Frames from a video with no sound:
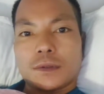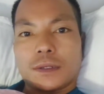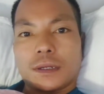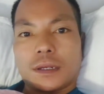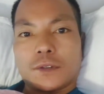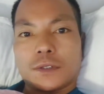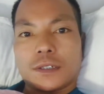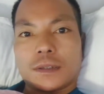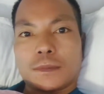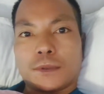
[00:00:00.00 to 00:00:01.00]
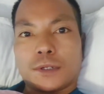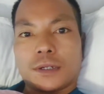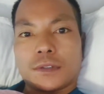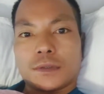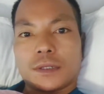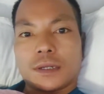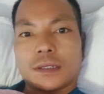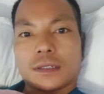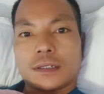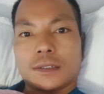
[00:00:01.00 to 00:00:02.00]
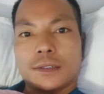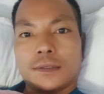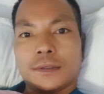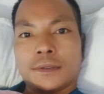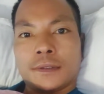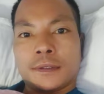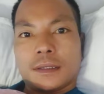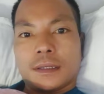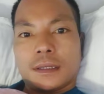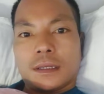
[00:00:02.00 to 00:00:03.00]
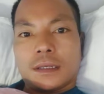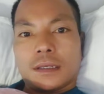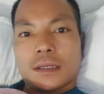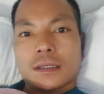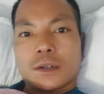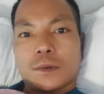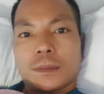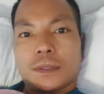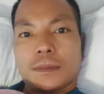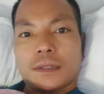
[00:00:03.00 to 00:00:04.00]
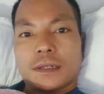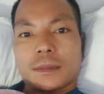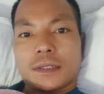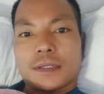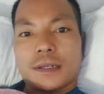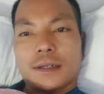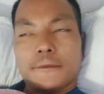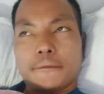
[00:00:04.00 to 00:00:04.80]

ko nak suni support nak suni kasani ko saksa mamu mamung dak manja